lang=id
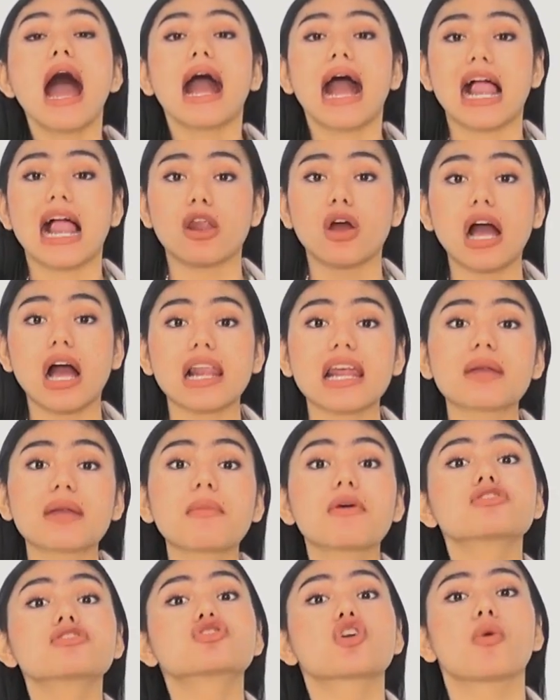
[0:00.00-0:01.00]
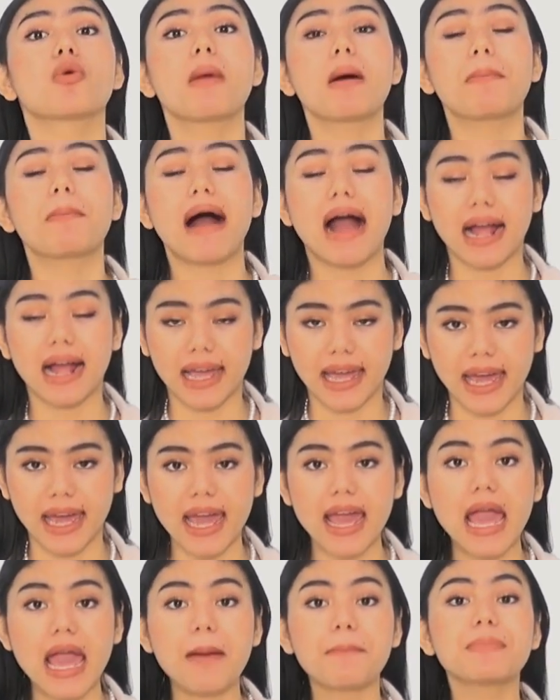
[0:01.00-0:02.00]
Kalau kalian mau coba
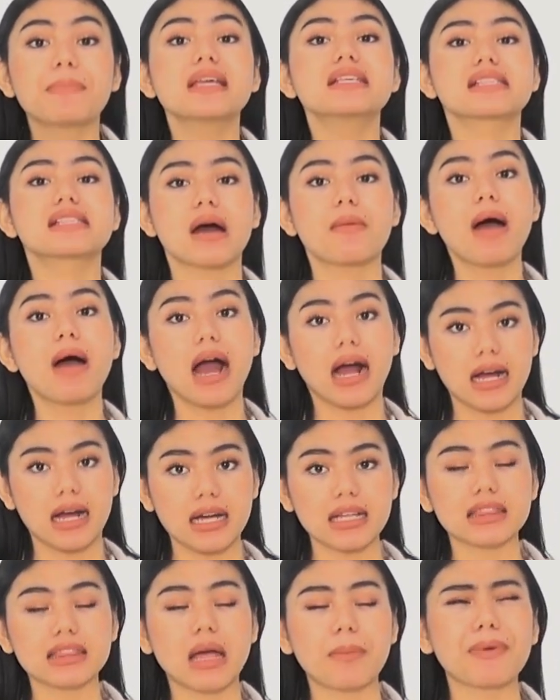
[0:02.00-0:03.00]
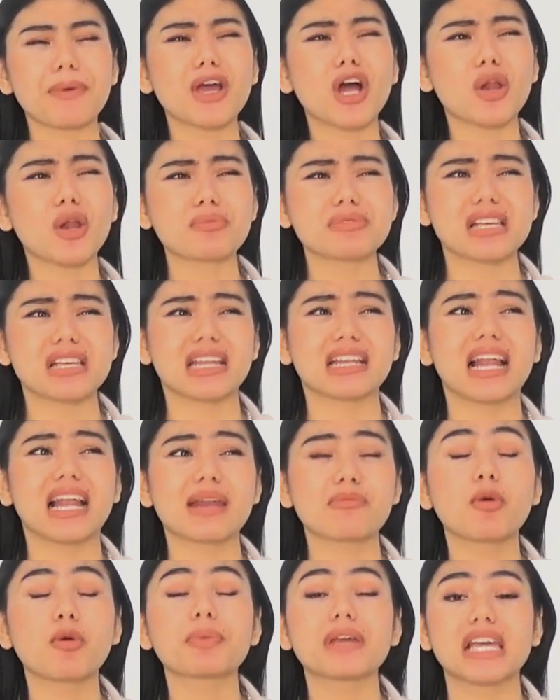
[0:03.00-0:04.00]
pakai, bisa banget. Tapi kalau misalkan
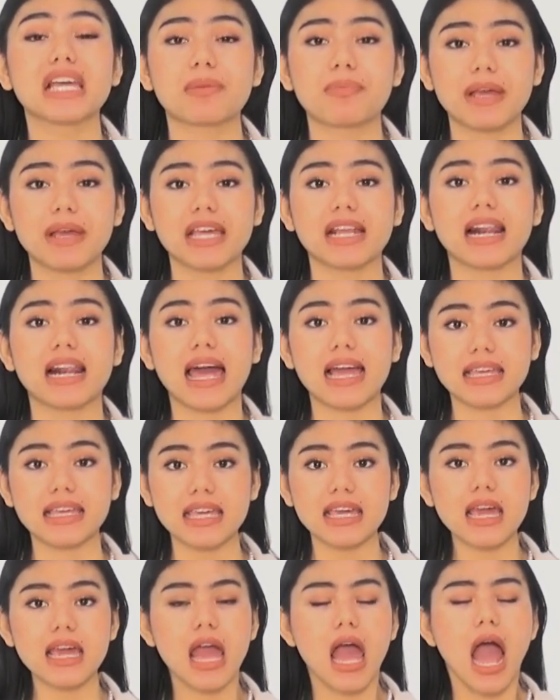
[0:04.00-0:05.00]
kalian mau pikir-pikir lagi,